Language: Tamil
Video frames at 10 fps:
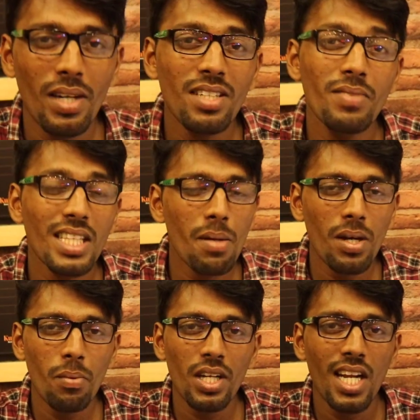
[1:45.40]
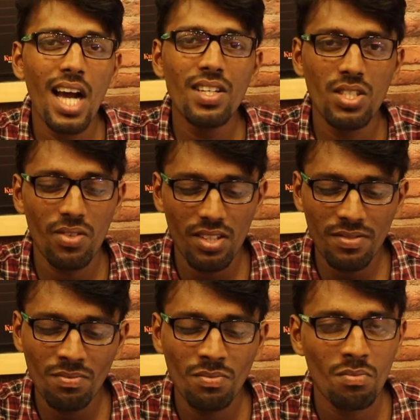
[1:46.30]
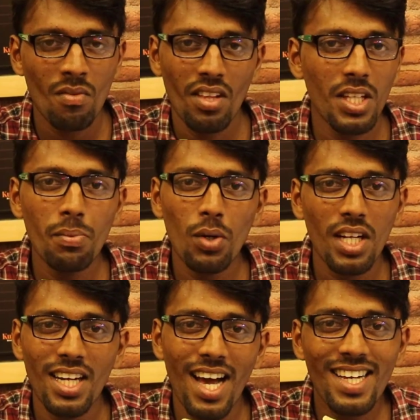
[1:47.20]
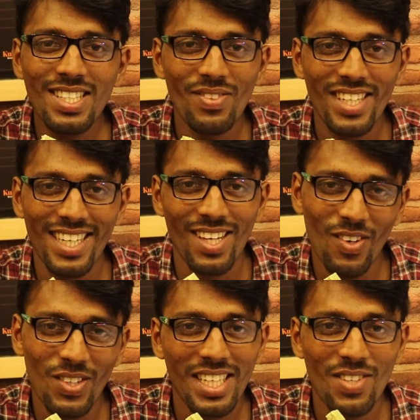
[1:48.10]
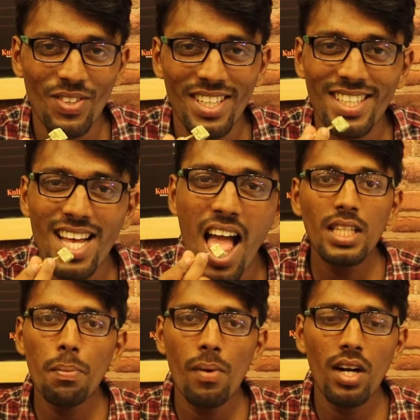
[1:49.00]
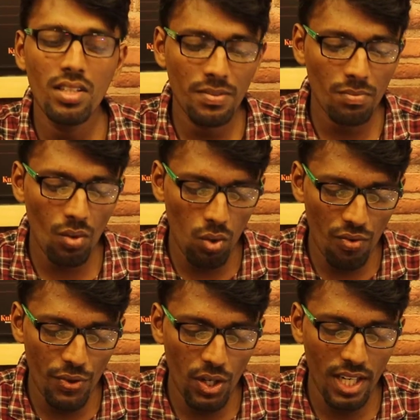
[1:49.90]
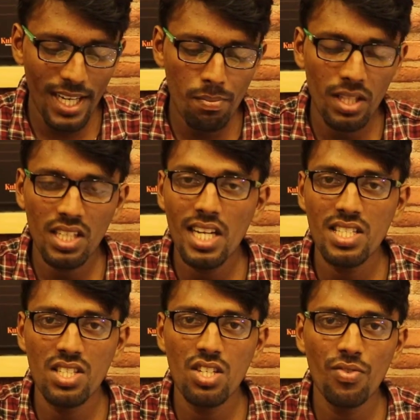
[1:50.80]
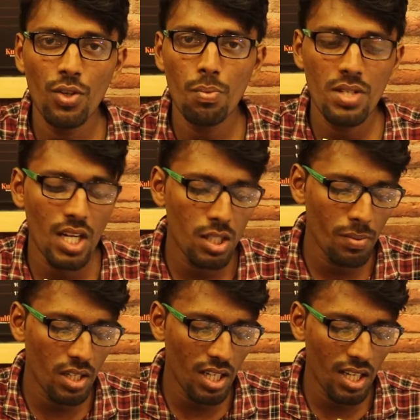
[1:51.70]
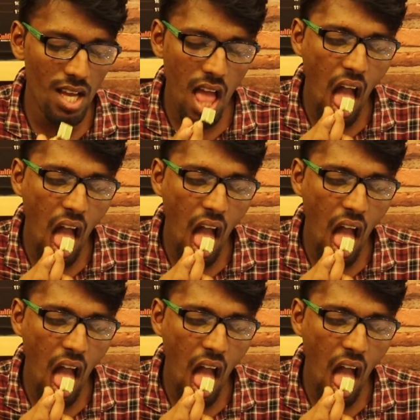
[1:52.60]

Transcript: பட் வெத்தில போட்டால் நாக்கு சிவக்கம் இது போட்டால் நாக்கு அது அவ்வளோதான் டிஃப்ரெண்ட் இந்த பான் குல்ஃபியோட ரேட் பார்த்தீங்கன்னா சிக்ஸ்டி ஃபைவ் ருபீஸ் சார்ஜ் பண்ணுறாங்க